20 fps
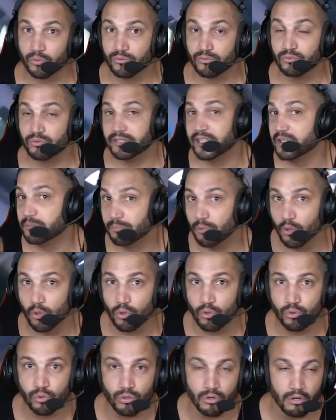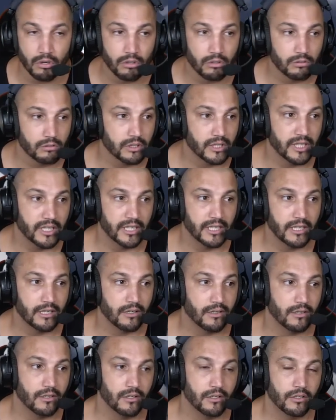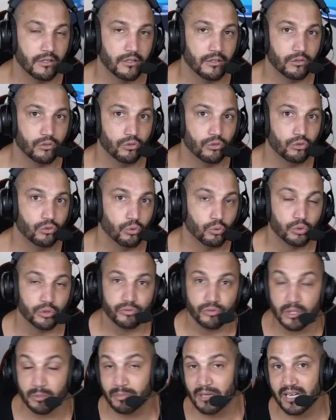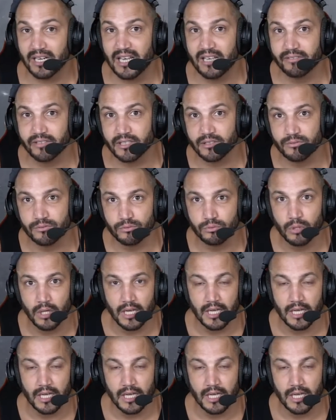vous n'êtes pas au courant et euh, dont je voulais parler avec vous,